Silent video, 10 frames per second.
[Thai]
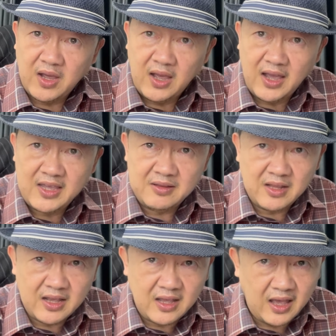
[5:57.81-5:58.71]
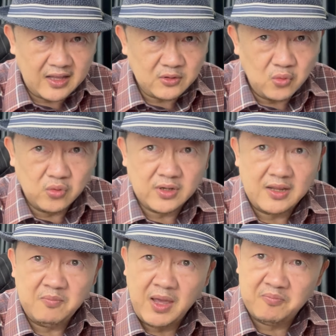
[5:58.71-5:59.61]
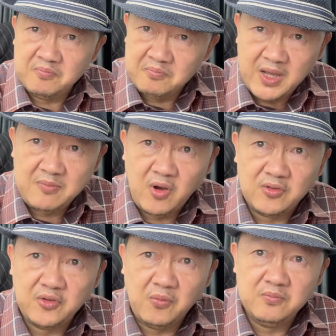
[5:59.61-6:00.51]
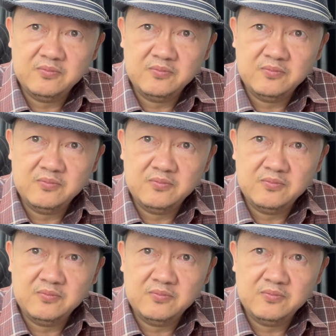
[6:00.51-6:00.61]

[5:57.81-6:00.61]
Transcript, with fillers: ให้ราคาถูกในแบบไม่เหมาะสม